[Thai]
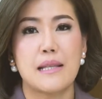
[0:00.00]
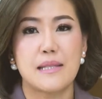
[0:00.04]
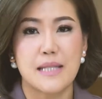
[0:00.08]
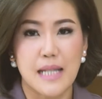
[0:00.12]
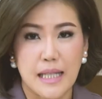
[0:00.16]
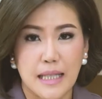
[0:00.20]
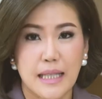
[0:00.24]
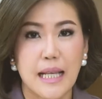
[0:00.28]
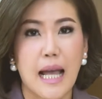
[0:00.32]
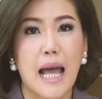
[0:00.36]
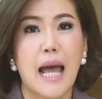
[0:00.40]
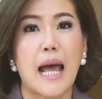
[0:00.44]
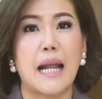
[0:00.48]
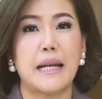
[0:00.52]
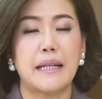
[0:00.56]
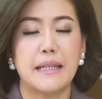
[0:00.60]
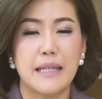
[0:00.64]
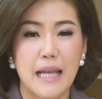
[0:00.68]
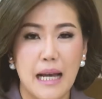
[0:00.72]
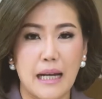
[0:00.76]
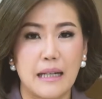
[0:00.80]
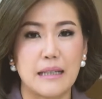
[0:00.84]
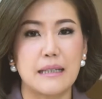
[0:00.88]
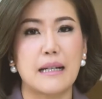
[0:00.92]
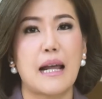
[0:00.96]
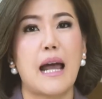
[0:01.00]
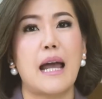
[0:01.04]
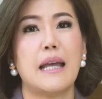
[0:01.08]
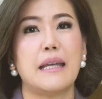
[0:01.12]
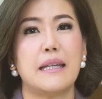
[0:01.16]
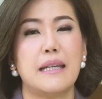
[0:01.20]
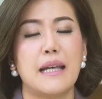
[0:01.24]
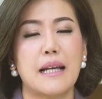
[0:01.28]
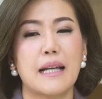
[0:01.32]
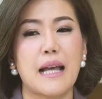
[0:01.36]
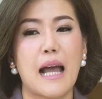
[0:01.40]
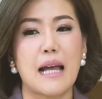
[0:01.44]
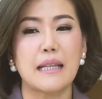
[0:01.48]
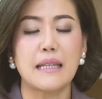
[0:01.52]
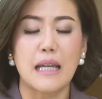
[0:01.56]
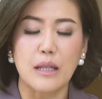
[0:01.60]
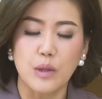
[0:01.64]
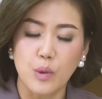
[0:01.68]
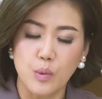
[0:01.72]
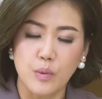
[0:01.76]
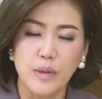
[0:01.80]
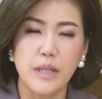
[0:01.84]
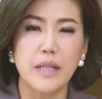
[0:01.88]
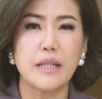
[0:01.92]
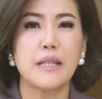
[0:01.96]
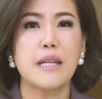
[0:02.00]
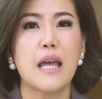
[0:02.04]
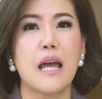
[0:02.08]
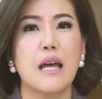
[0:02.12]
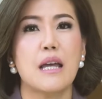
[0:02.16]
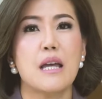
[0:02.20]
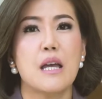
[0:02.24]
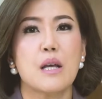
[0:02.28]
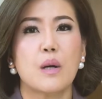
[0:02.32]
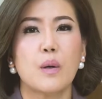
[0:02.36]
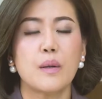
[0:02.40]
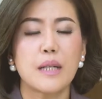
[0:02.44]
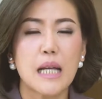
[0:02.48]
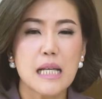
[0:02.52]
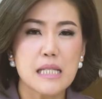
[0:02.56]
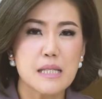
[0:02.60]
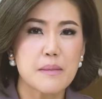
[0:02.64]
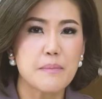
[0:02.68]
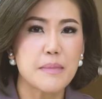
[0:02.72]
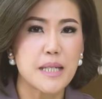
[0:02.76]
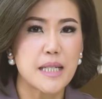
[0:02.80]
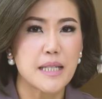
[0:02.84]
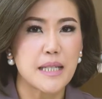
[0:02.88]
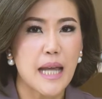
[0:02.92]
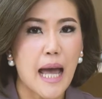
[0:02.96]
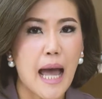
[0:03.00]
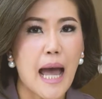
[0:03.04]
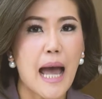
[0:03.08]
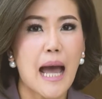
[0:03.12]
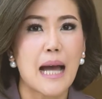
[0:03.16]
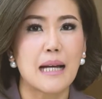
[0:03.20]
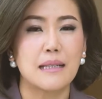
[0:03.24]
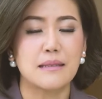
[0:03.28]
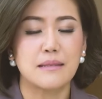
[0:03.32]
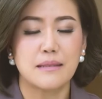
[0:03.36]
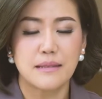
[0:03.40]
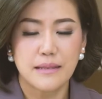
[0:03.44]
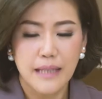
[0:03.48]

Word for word: จัดการอย่างไรนะคะแต่ตรงนี้เนี่ยก็น่าจะมีทาง